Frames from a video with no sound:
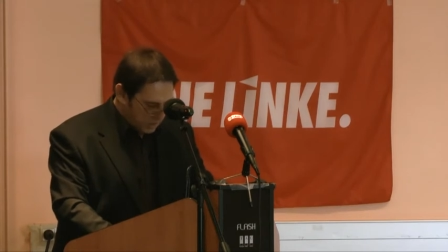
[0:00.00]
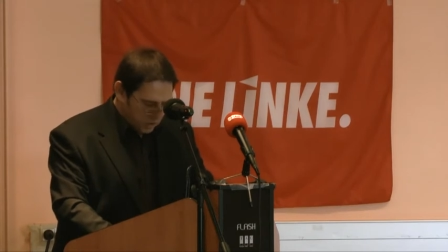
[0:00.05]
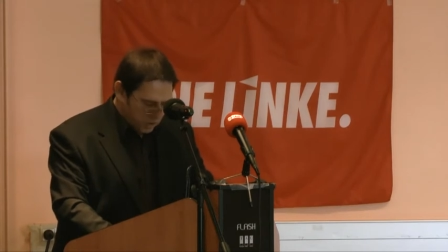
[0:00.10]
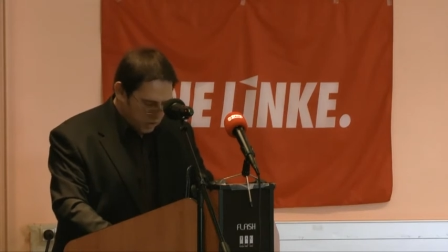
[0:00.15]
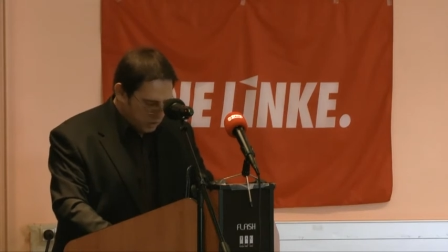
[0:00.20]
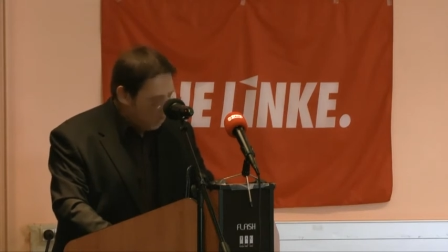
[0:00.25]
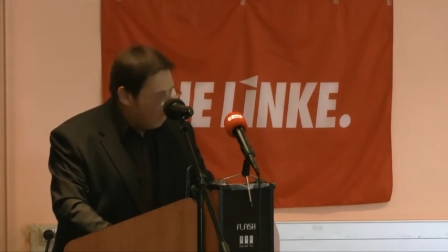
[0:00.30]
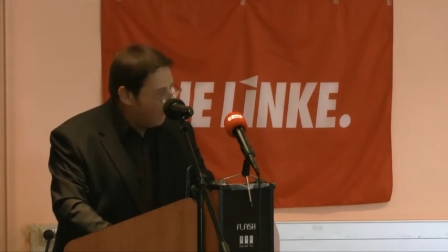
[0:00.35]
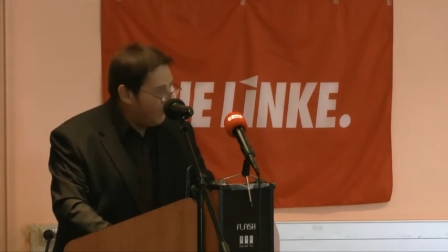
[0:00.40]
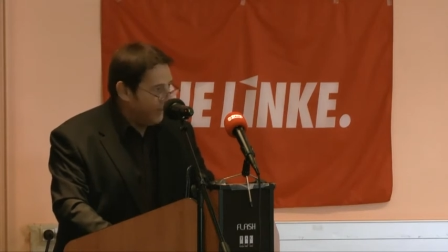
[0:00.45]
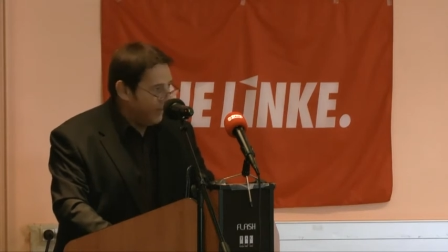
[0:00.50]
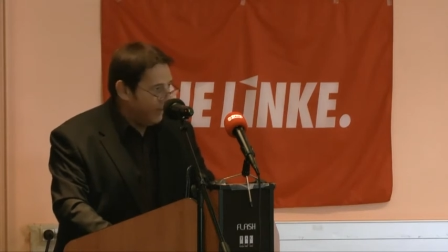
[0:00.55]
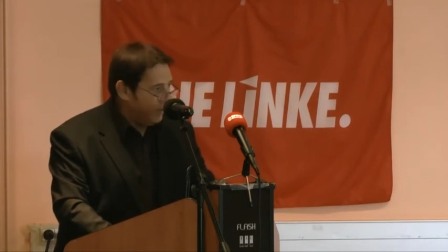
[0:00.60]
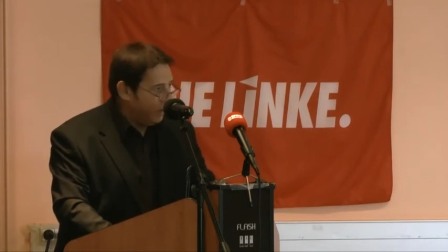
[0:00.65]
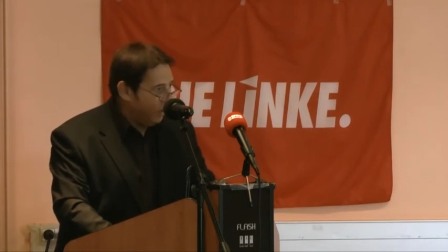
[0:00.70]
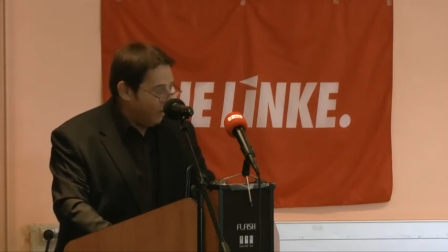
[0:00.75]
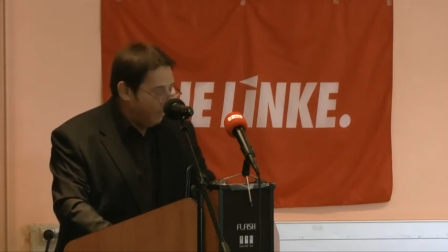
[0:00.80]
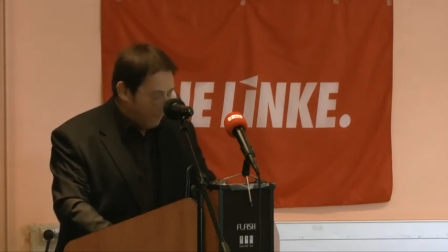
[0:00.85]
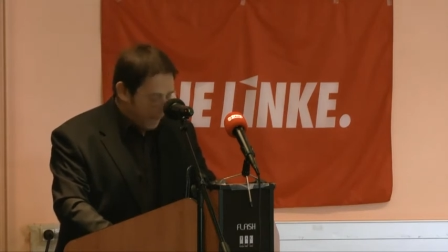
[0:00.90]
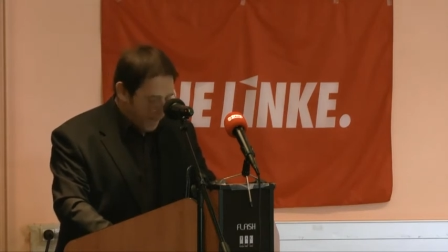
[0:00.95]
Sans faire
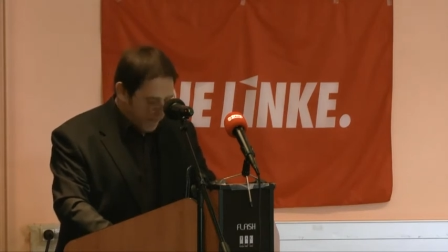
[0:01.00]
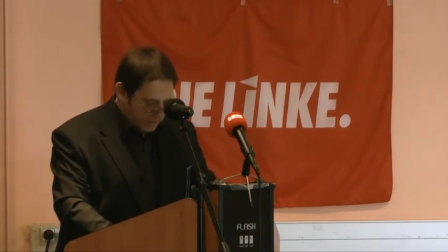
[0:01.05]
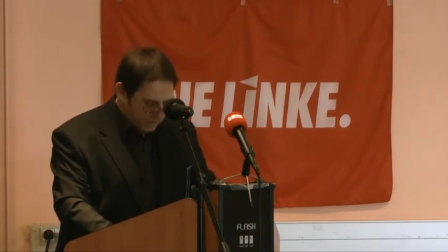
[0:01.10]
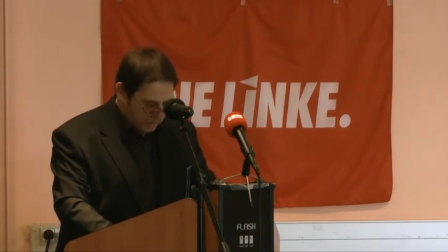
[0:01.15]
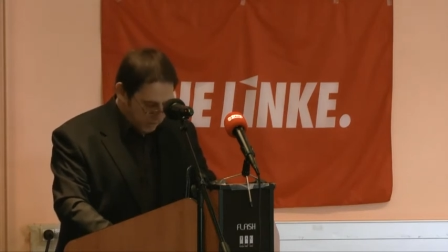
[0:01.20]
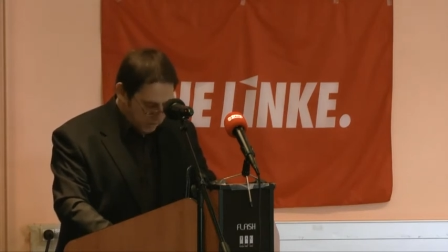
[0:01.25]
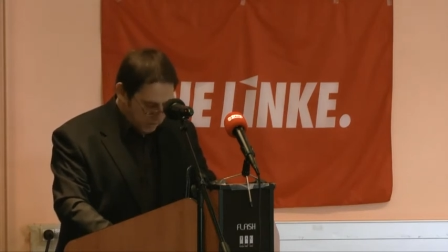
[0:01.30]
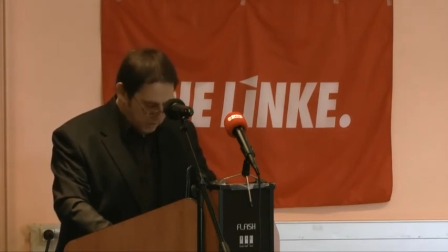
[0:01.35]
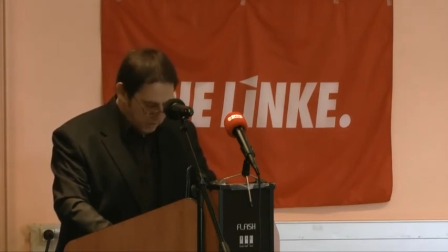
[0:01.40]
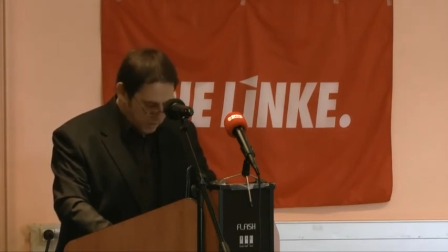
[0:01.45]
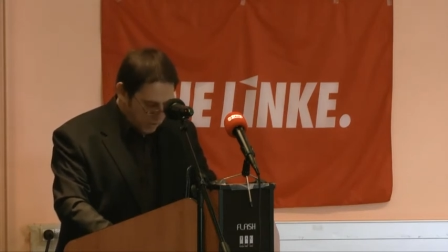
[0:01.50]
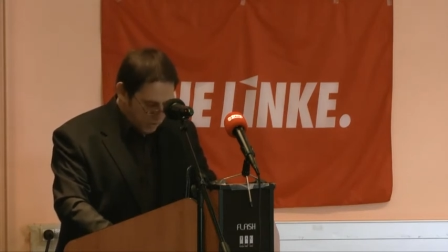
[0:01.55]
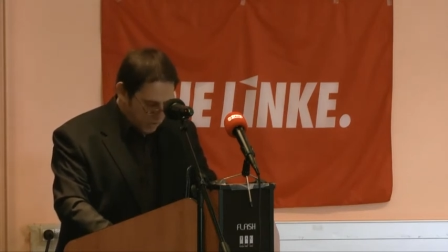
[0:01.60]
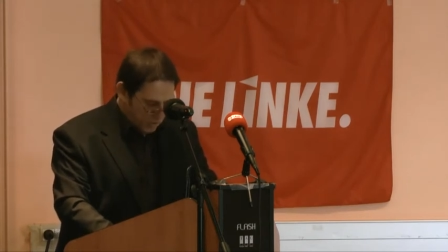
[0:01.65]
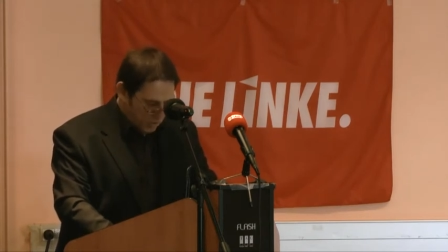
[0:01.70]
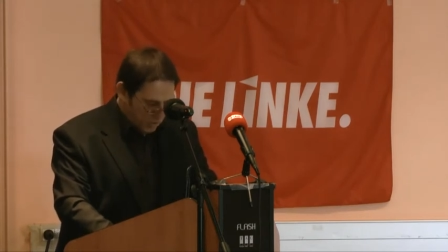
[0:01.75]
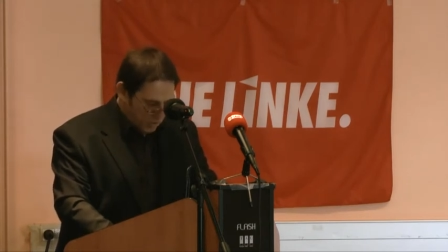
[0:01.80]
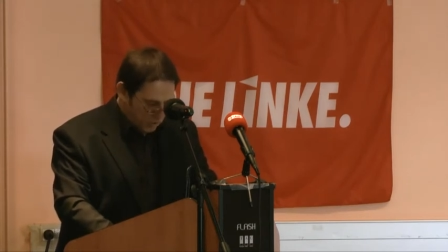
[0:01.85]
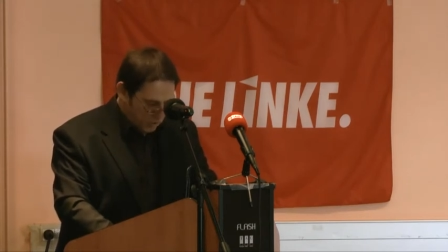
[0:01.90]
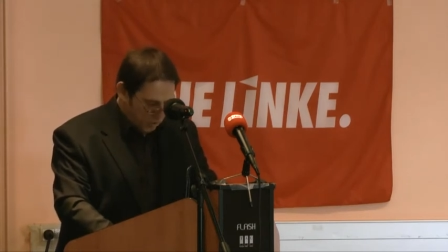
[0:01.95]
campagne,
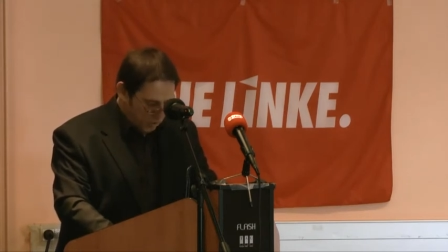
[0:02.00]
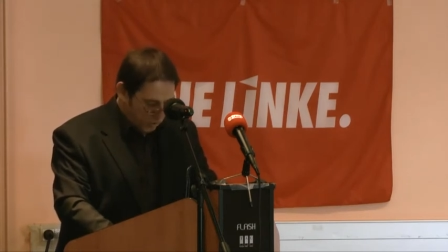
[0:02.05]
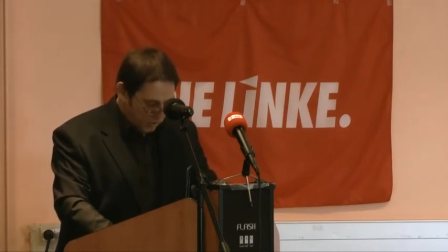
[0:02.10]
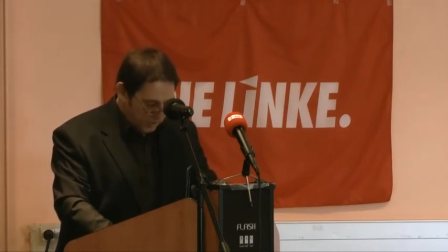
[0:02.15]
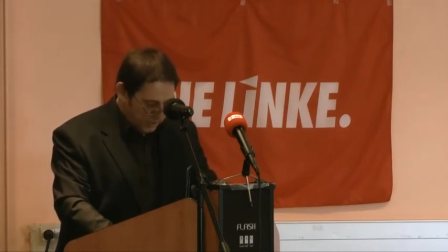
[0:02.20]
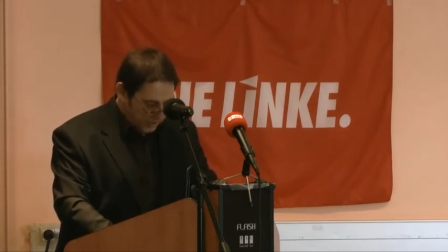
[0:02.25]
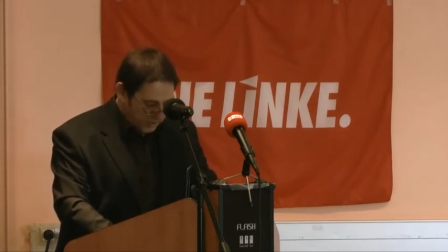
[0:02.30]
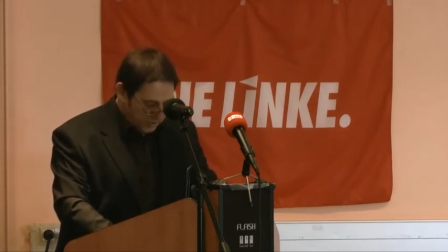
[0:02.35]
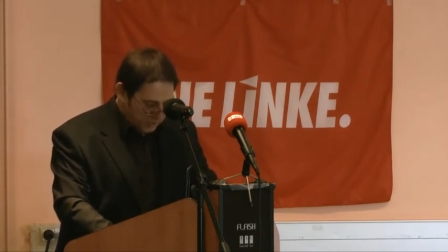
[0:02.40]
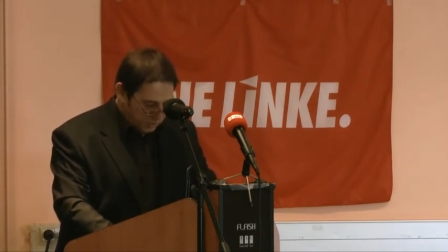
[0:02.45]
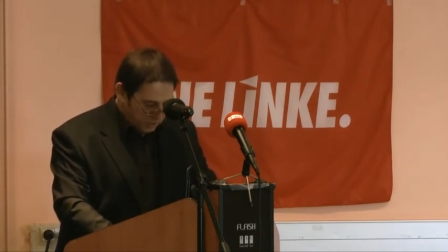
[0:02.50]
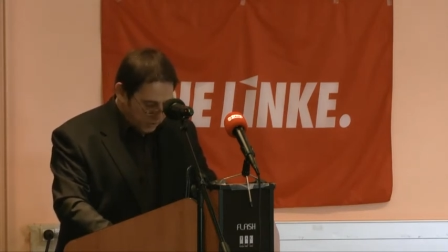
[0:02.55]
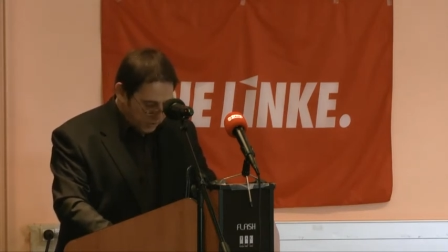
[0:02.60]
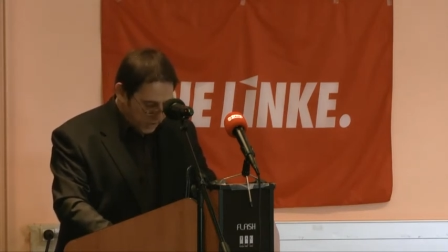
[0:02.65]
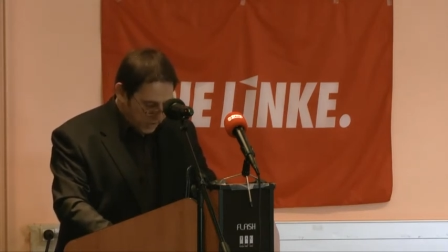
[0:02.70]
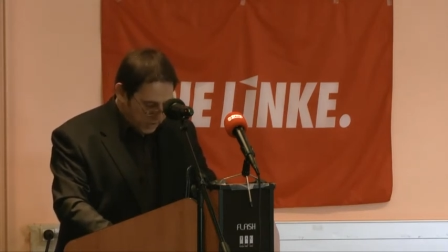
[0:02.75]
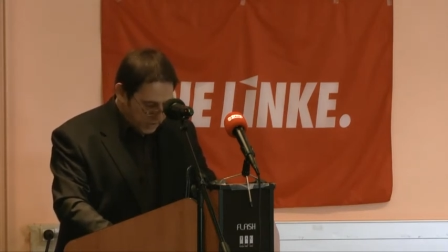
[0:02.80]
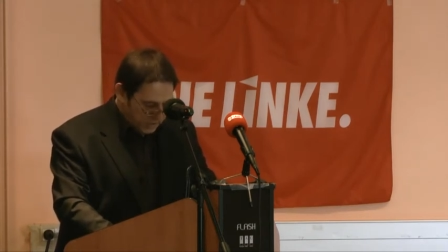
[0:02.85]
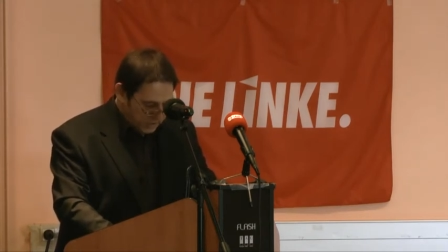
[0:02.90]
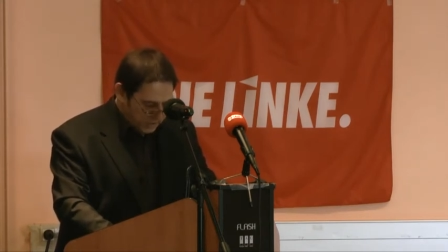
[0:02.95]
le candidat
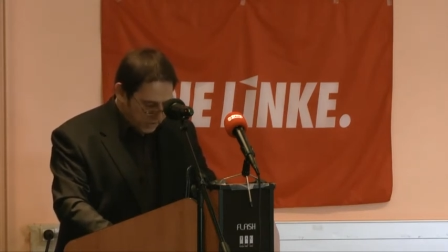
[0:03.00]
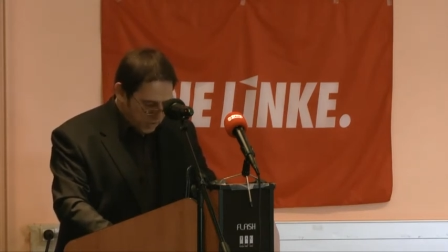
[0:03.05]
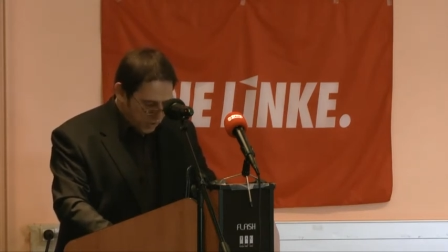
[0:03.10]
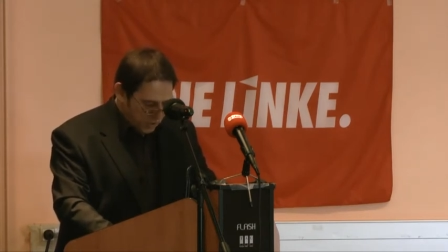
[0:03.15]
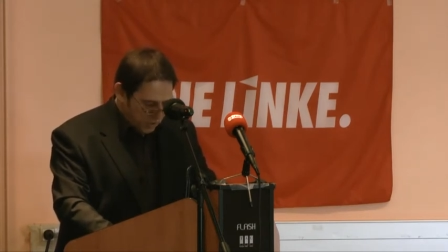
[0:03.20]
socialiste